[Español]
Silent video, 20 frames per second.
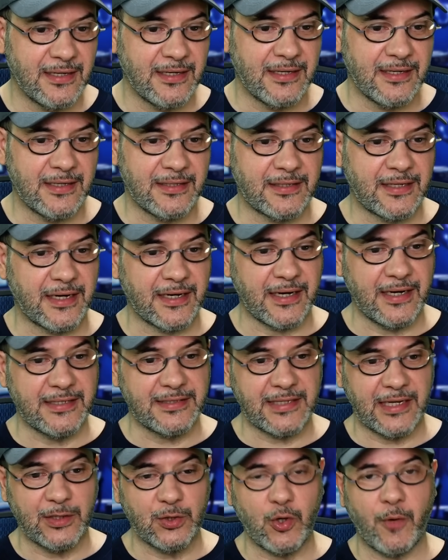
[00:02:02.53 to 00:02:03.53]
Está
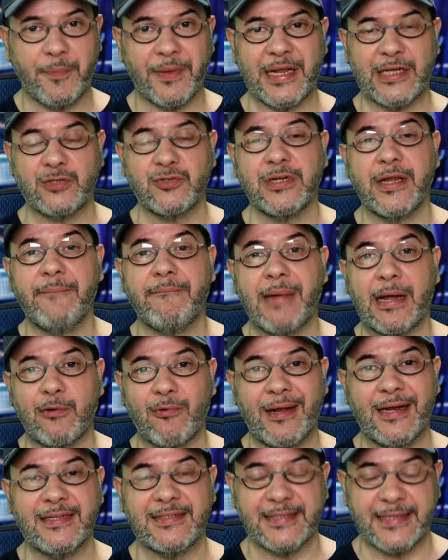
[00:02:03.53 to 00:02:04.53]
realizando operaciones
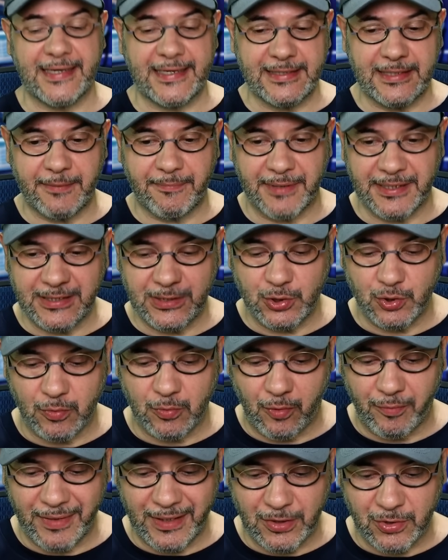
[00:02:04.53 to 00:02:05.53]
manuales en este preciso
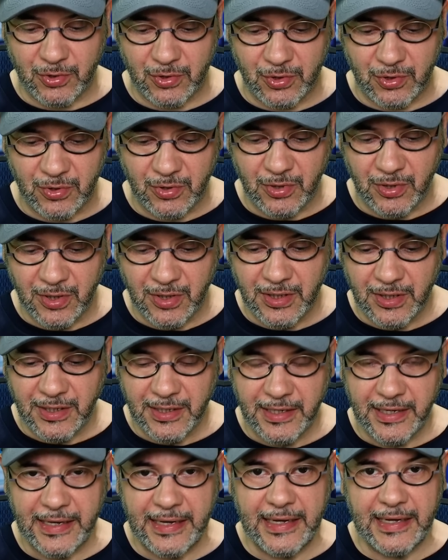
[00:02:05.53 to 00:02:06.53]
momento
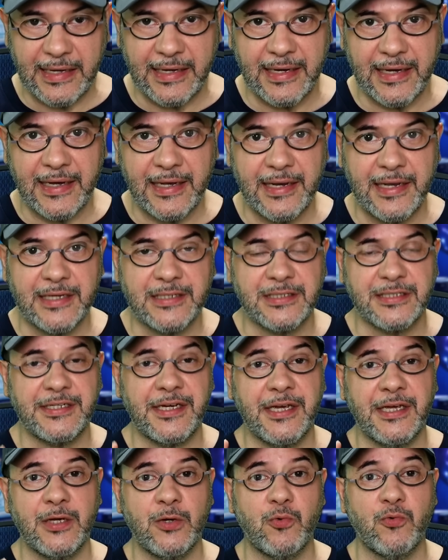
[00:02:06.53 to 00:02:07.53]
en el
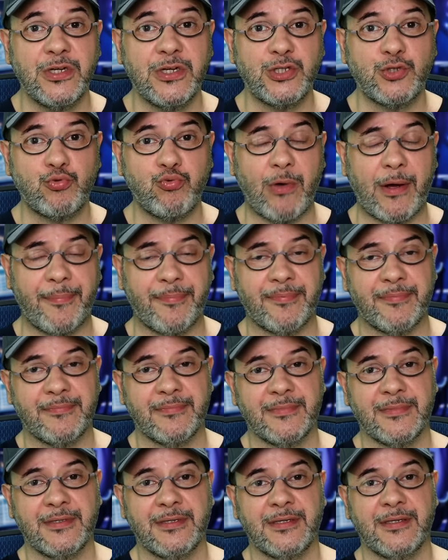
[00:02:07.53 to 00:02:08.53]
exchange Uniswap,
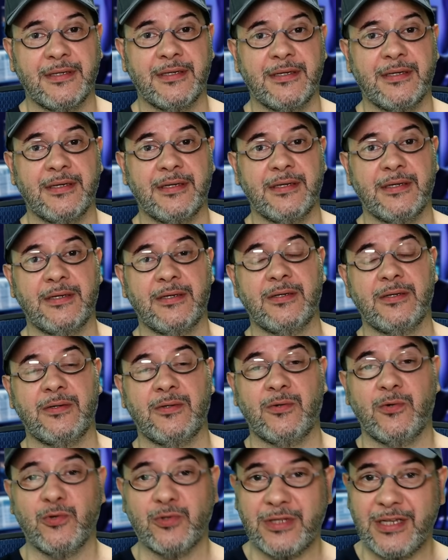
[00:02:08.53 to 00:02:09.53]

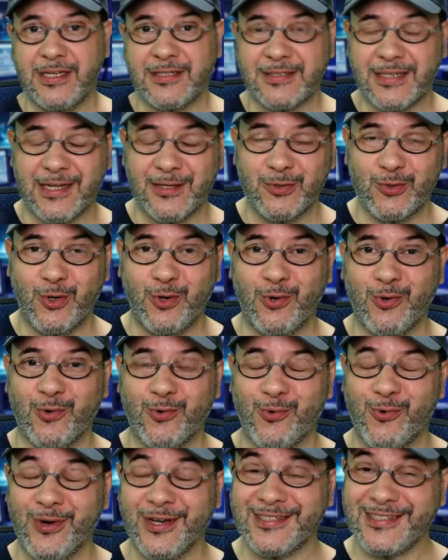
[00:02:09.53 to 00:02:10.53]
utilizando
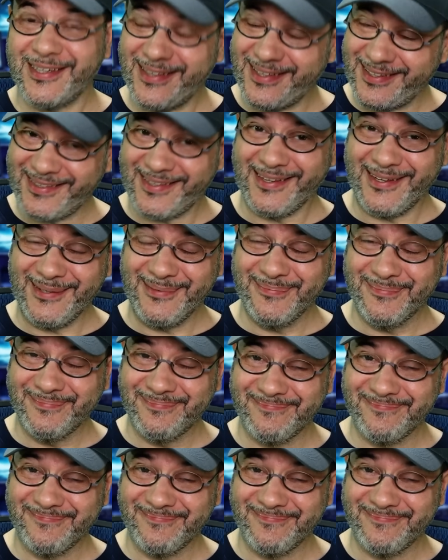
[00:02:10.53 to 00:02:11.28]
USDT